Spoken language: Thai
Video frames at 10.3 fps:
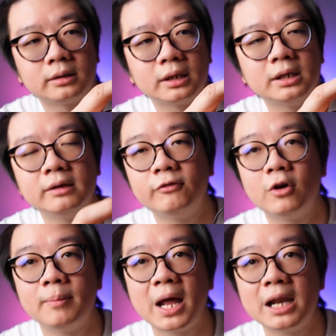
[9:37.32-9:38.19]
จะขึ้นโฟ
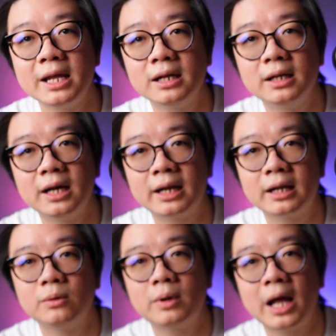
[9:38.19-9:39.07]
น pairing เลย
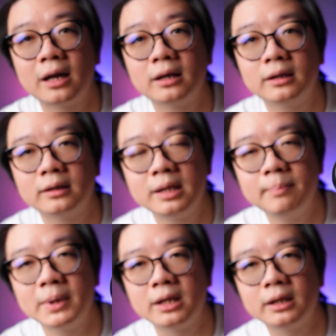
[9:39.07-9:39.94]
ทุกครั้งที่
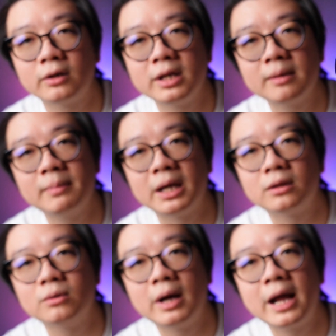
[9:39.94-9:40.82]
เปิดเครื่องตอนนี้จะเหมือน
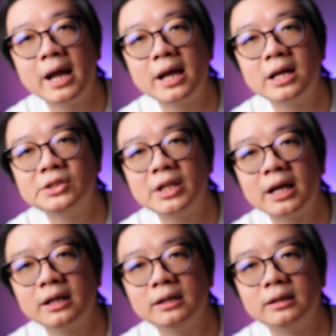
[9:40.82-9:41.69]
ตัว 5S แล้
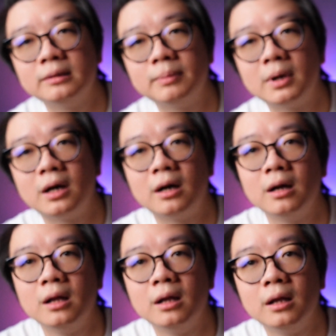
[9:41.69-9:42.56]
วก็คือ
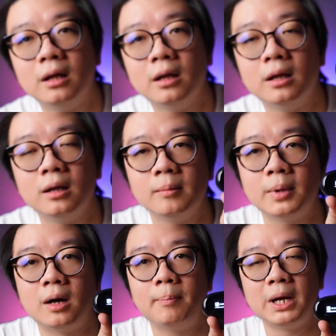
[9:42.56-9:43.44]
พ
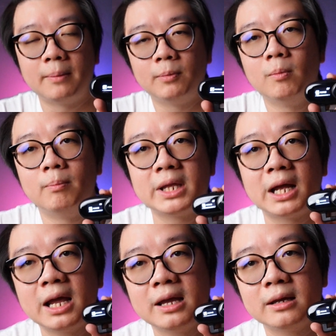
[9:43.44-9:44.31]
อเปิดปุ๊บมัน
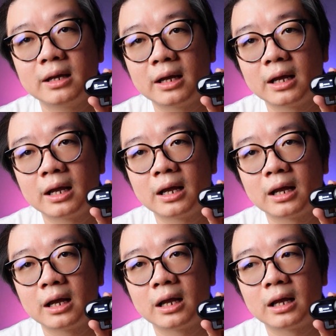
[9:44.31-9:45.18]
จะให้
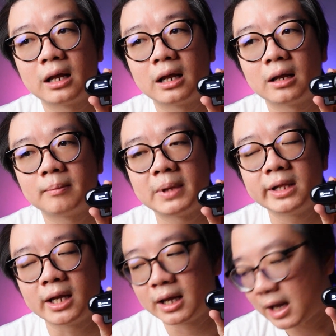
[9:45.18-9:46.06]
เป็น
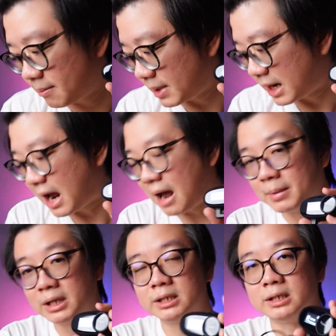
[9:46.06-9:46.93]
เสียงอย่างเงี้ยเหมือนหา
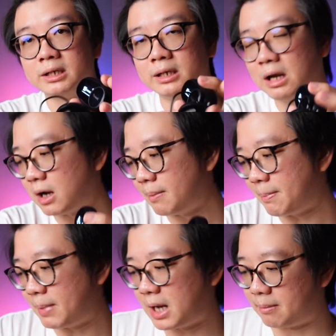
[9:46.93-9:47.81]
มือถือเราก็ไป
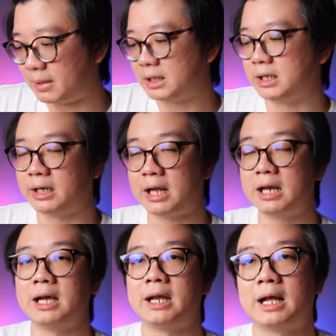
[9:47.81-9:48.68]
เปิดมือถือได้
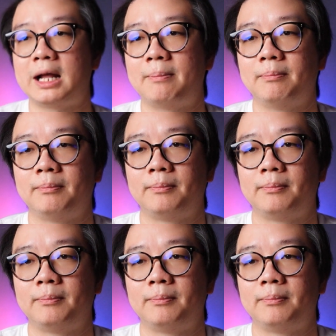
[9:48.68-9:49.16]
เลยนะครับ